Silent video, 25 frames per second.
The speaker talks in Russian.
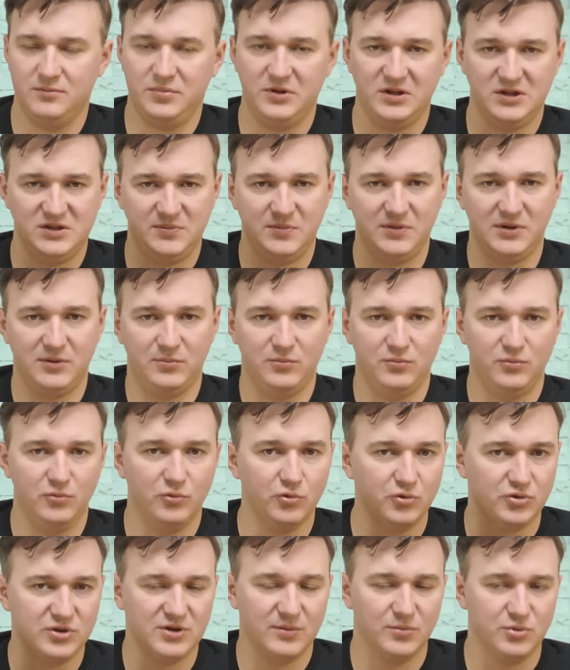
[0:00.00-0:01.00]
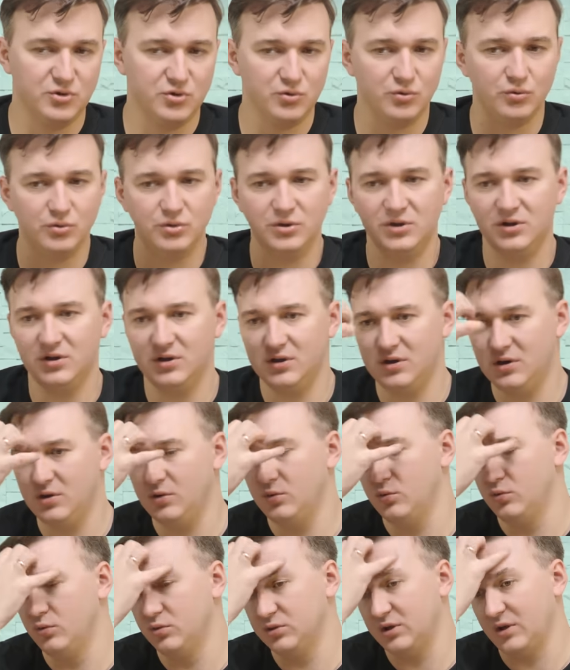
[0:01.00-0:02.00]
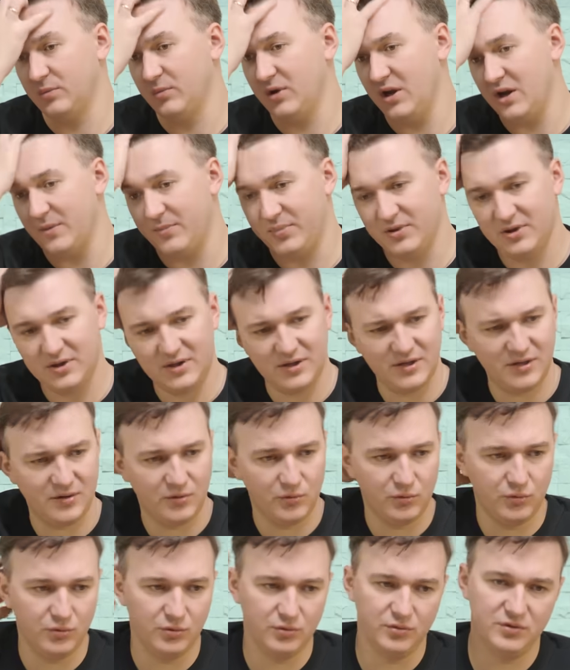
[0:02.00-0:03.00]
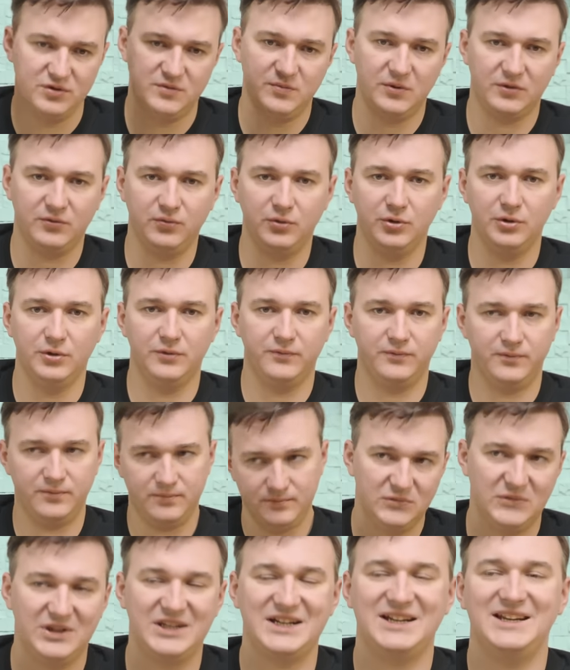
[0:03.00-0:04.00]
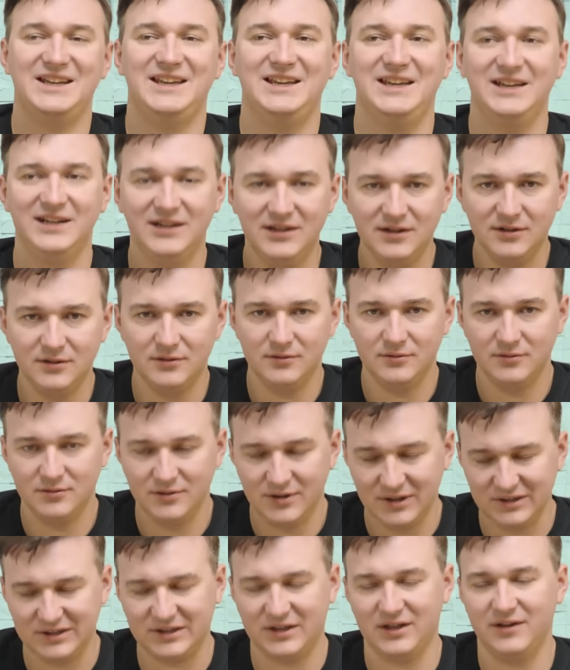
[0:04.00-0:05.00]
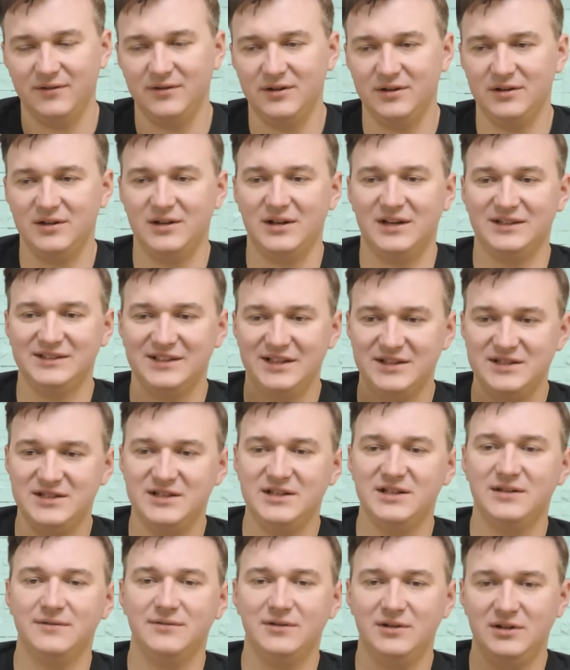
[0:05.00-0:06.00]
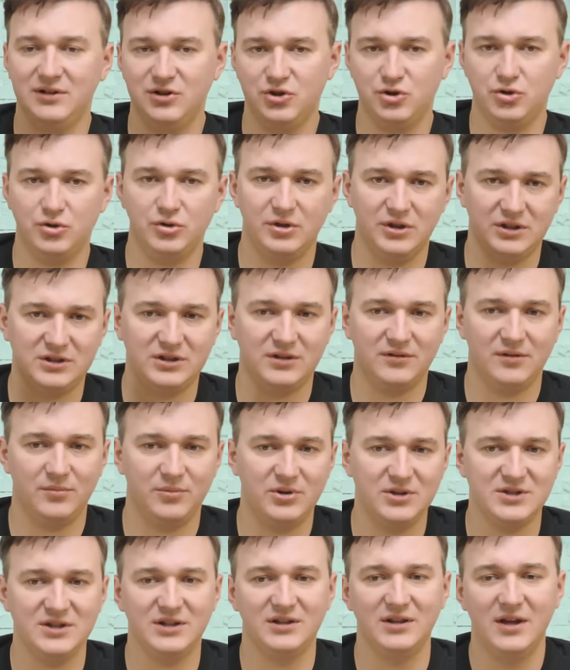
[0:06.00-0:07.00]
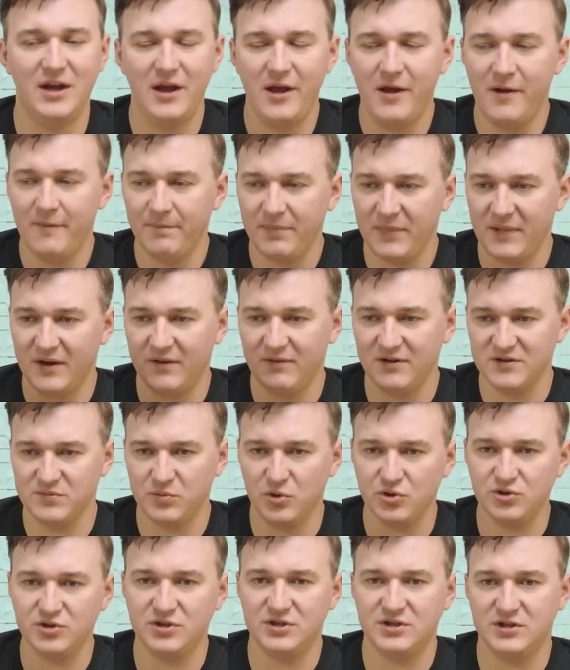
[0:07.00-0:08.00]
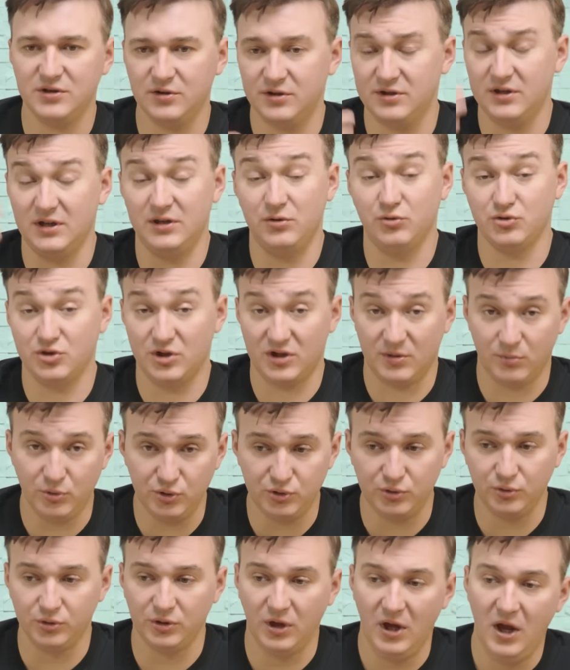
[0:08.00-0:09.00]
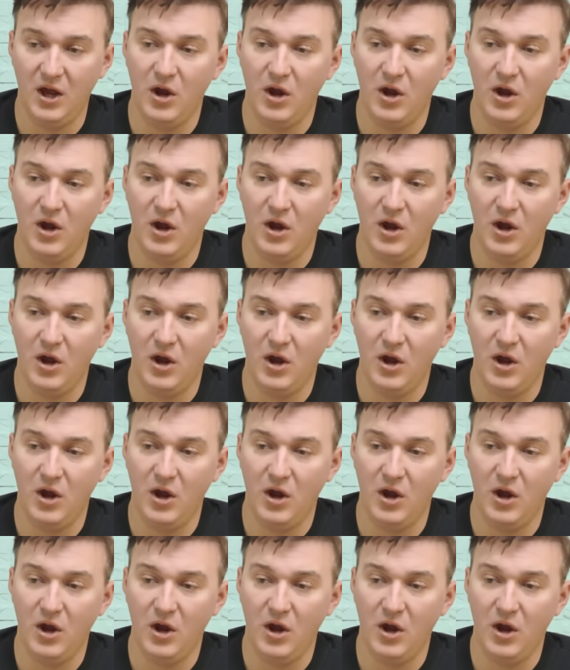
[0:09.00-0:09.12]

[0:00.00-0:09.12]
в принципе, там у Samsung, у там, Apple, у смартфонов дорогих, откровенно анонсировали еще некоторое время назад э, возможности, они уже работают,